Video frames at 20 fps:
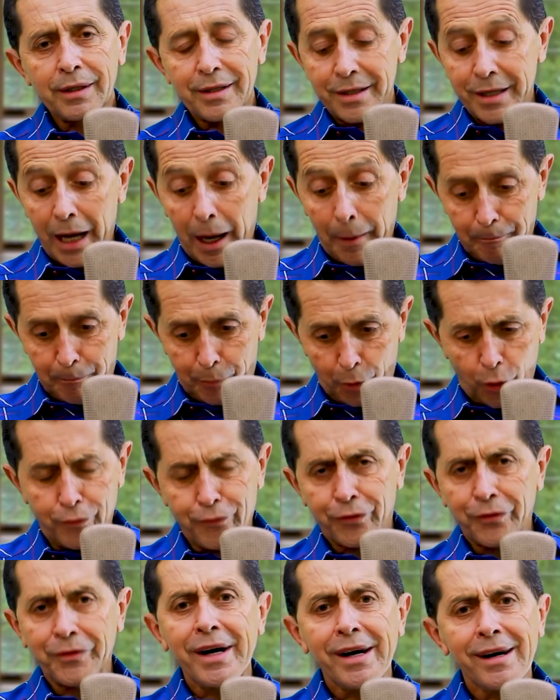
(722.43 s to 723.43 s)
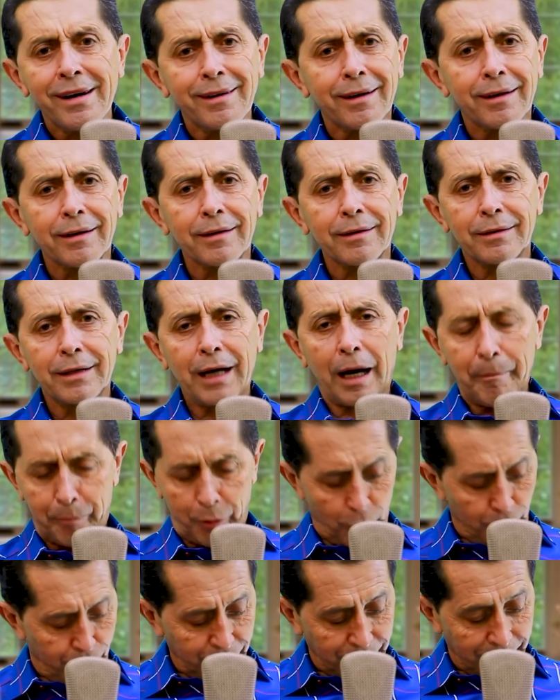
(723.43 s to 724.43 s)
e aprofundar,
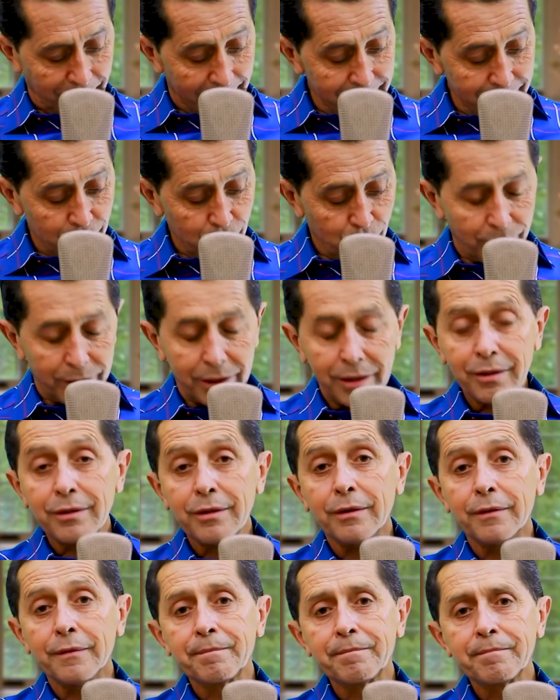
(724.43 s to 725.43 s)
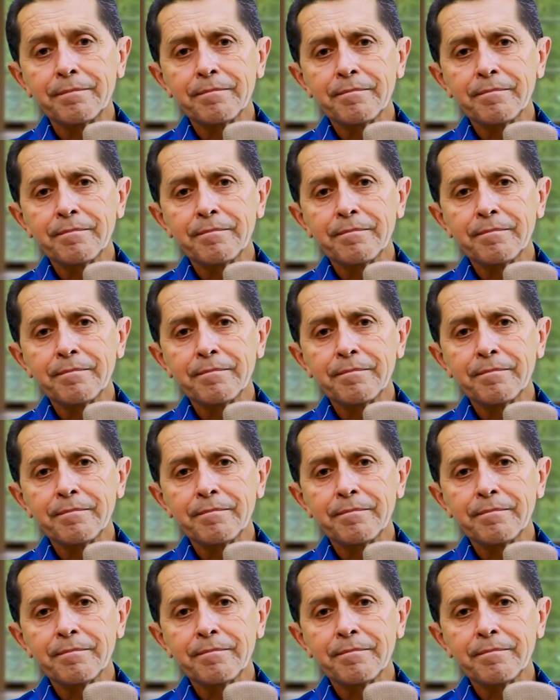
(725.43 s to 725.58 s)
aprofundar nisso aqui, ó.